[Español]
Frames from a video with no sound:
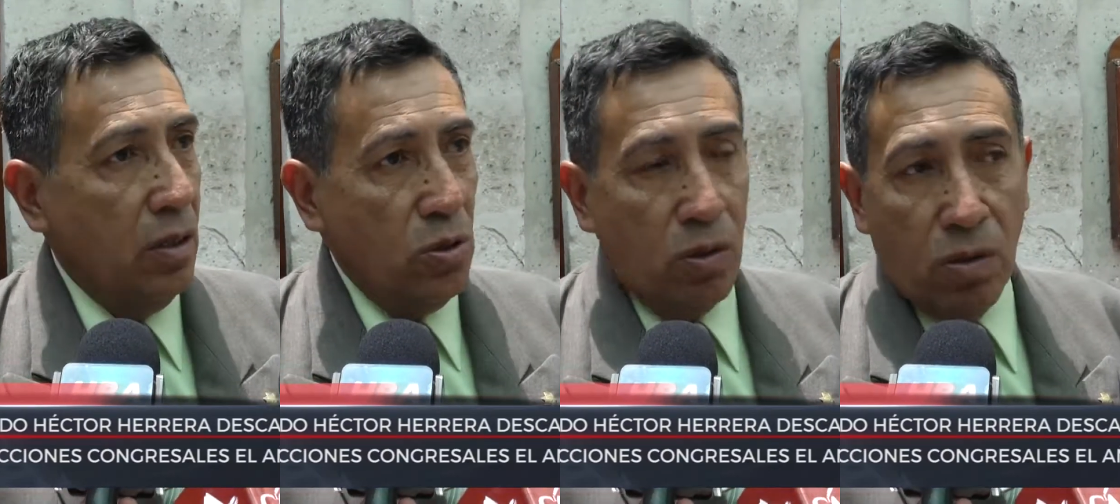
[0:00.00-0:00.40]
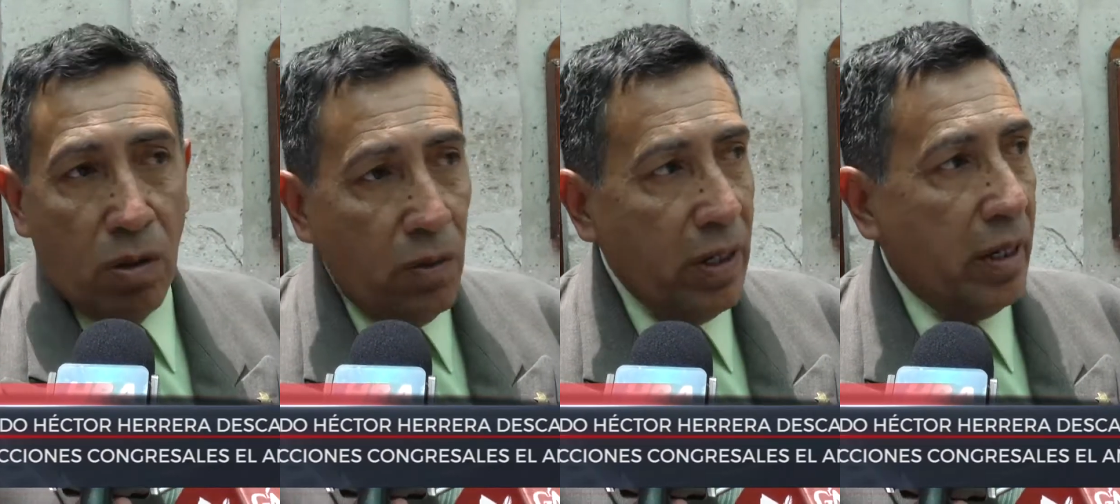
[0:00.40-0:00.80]
yo
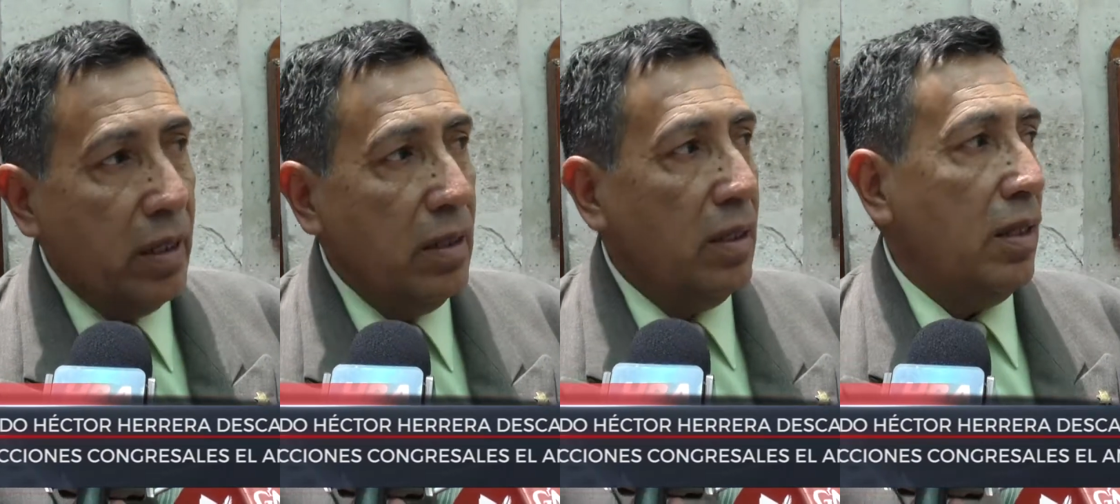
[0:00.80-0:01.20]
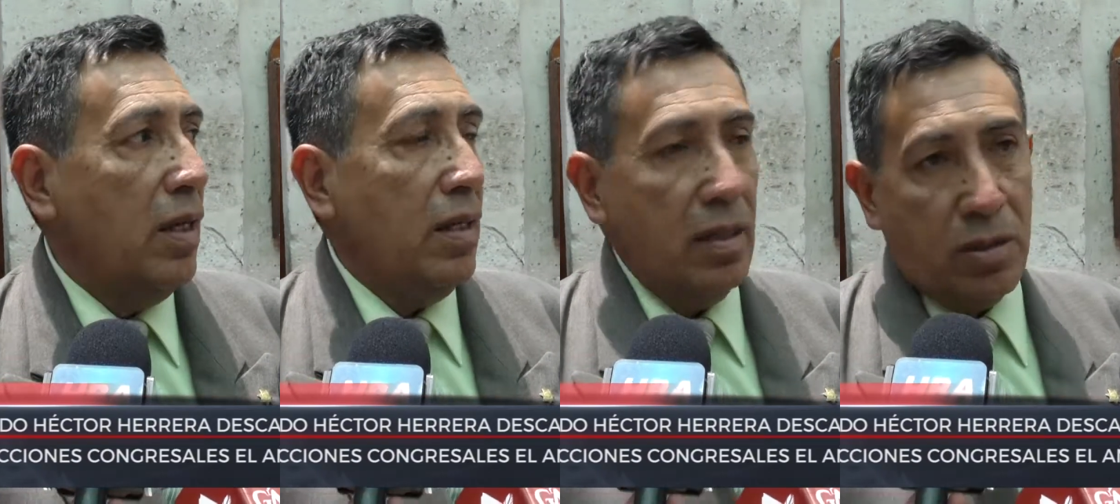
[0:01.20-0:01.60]
no voy a
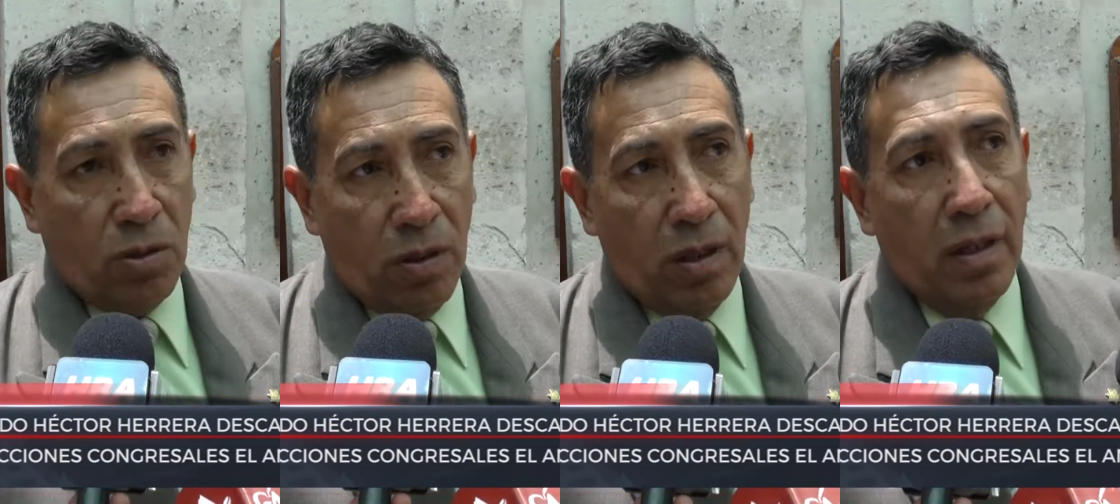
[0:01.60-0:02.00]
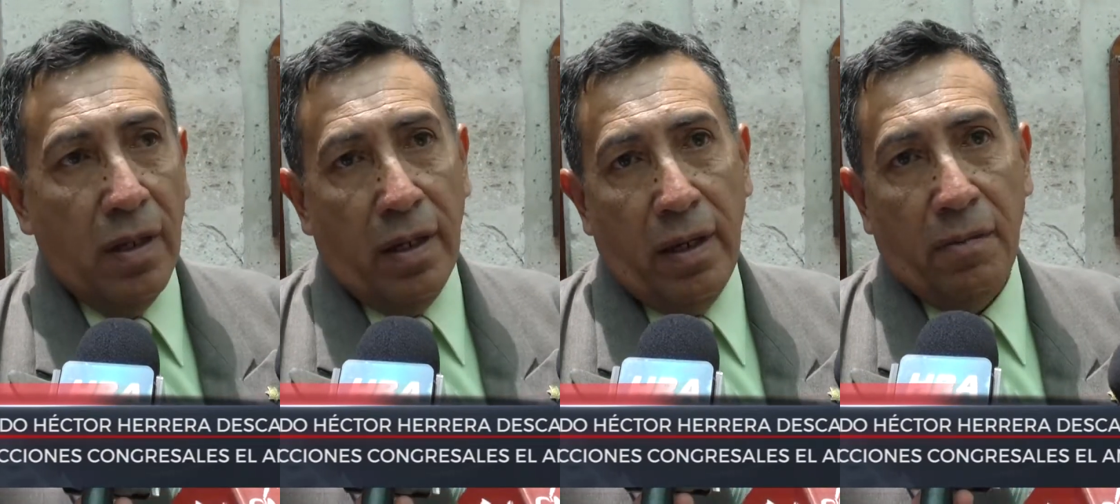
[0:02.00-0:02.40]
candidatear, estoy
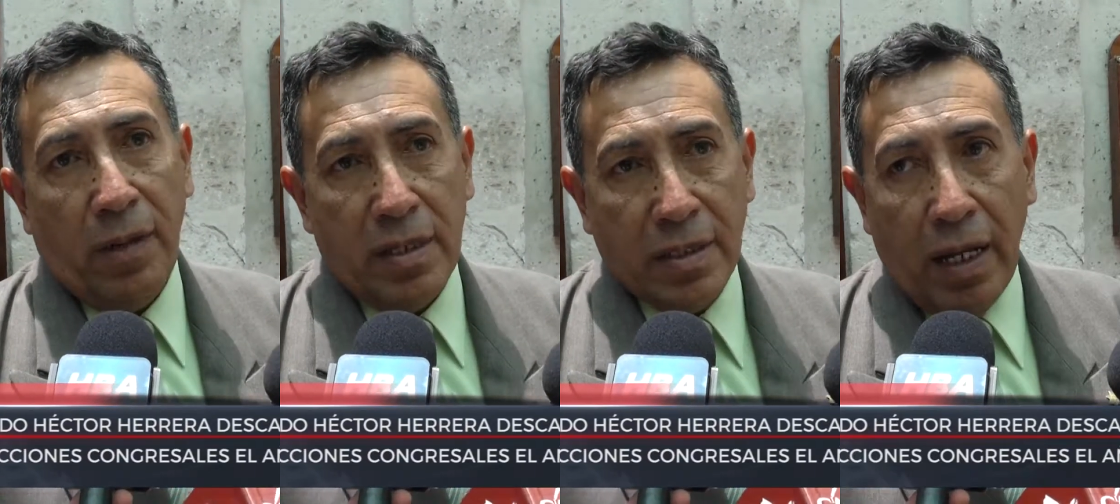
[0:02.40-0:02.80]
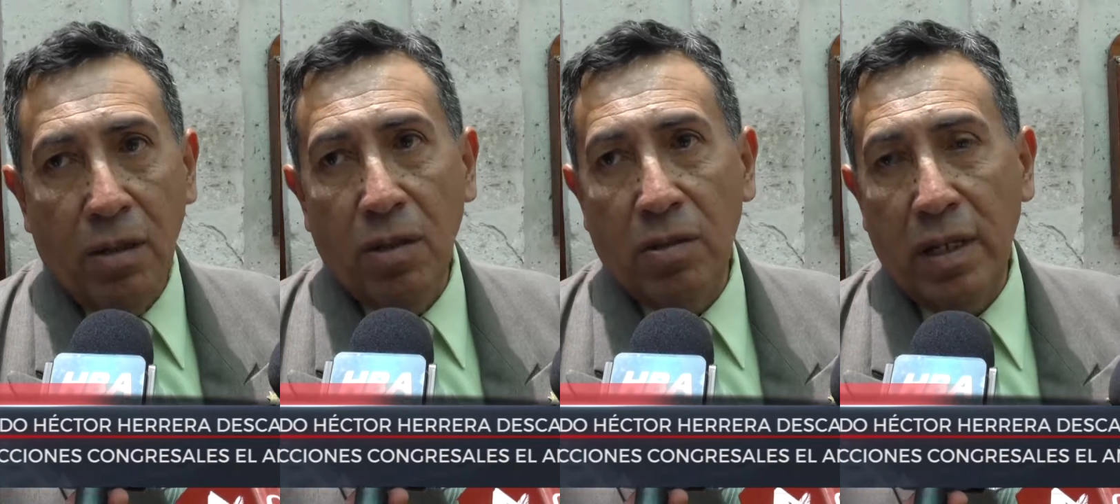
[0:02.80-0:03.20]

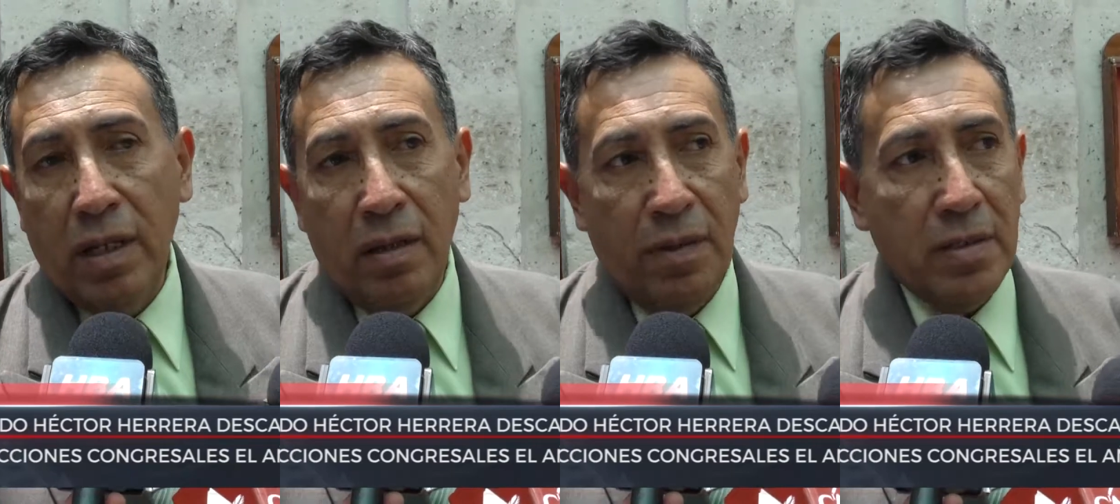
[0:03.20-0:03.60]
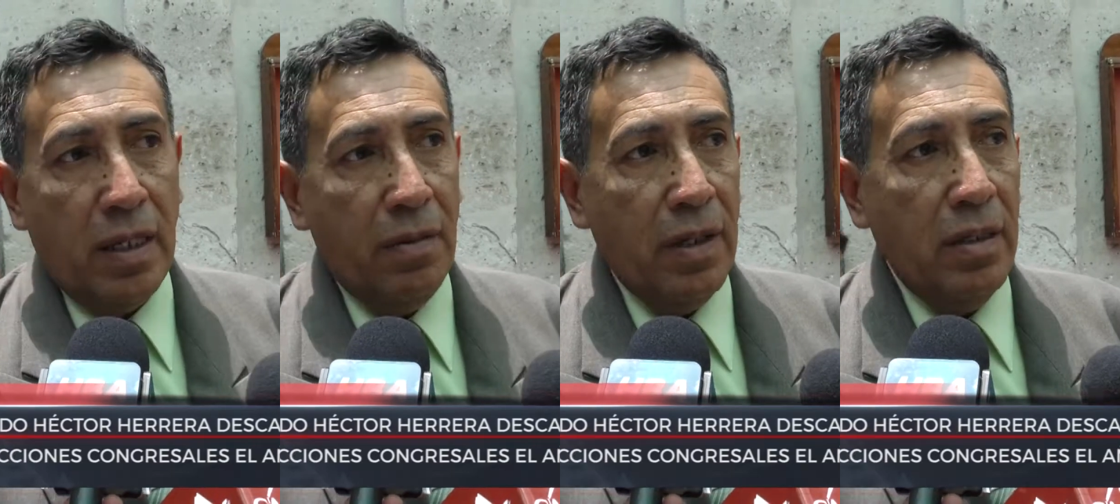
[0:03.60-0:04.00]
enfrascado en lo que es la defensa
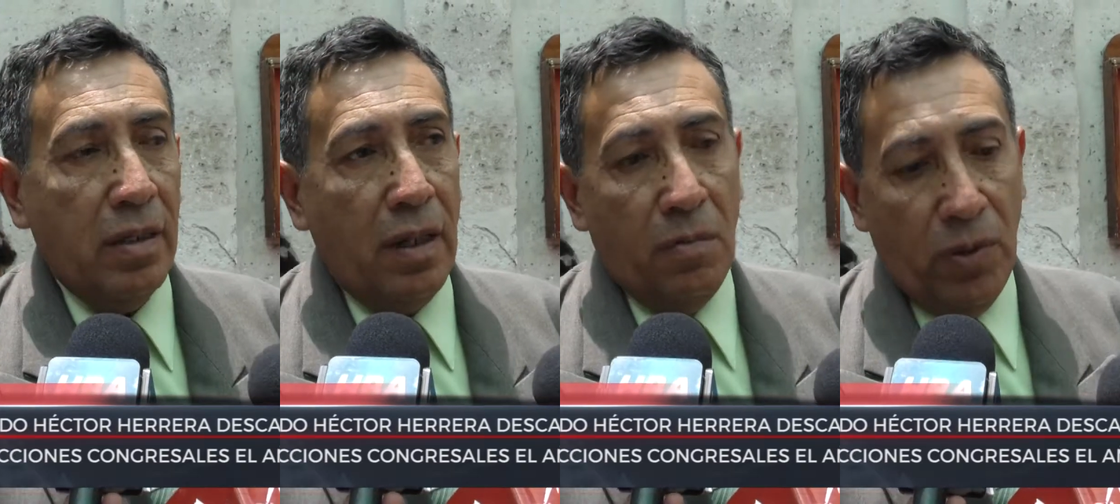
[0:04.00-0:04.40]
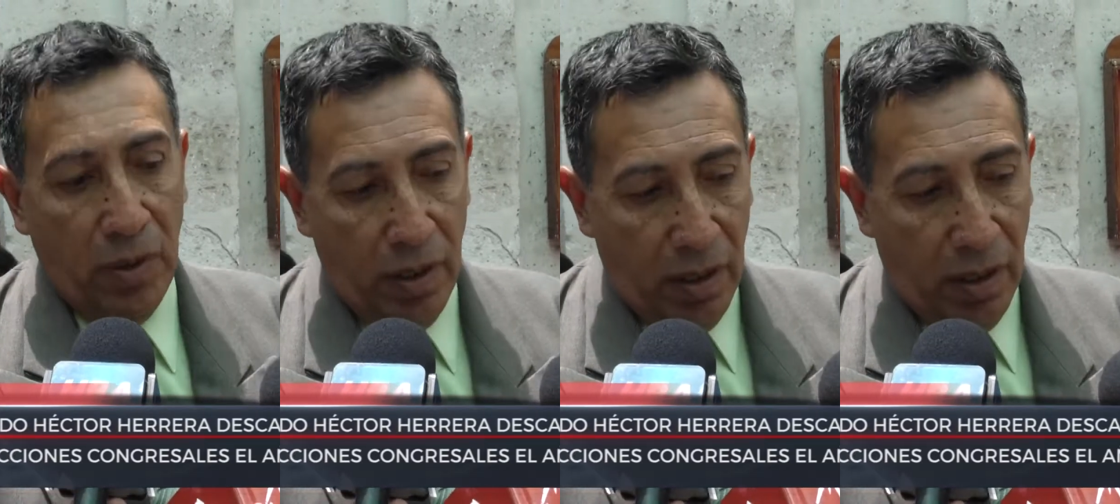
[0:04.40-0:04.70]
del Valle de Tambo